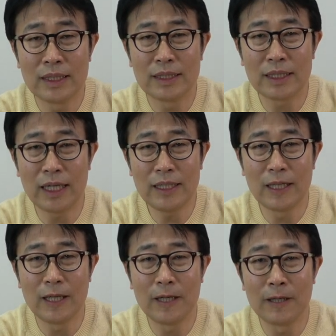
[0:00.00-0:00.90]
그
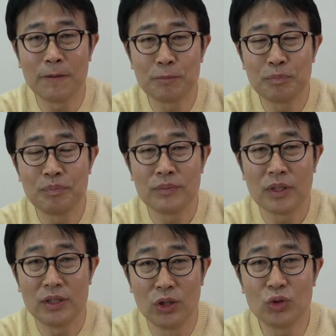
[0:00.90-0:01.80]
사이에
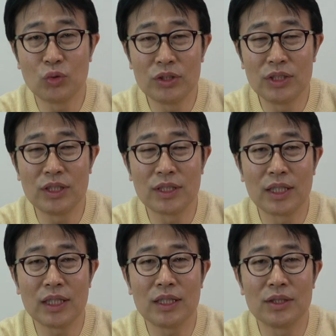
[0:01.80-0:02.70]
이용주권 신청을
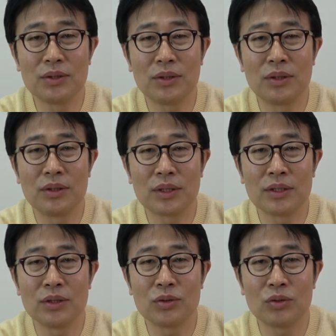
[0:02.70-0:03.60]
하게 되죠.
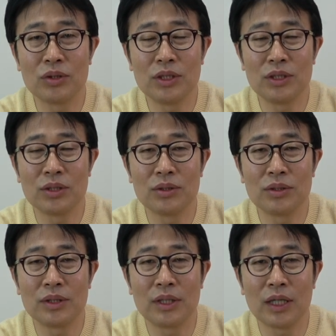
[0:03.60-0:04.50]
그래서 이용주권
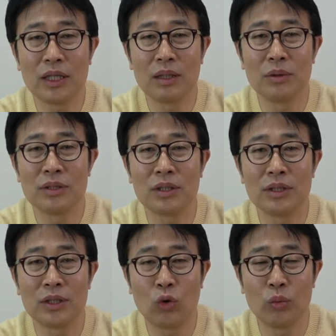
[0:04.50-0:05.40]
신청을 하게 되면서
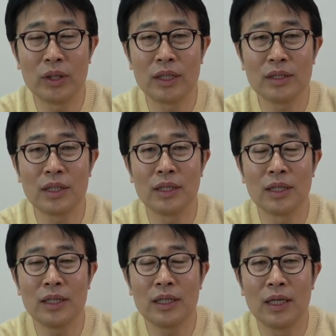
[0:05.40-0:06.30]
이제 고민하는
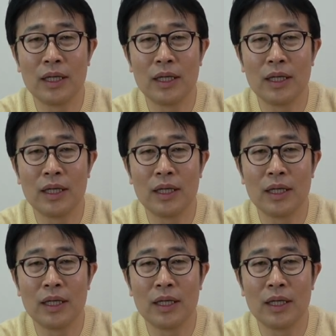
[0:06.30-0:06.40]
게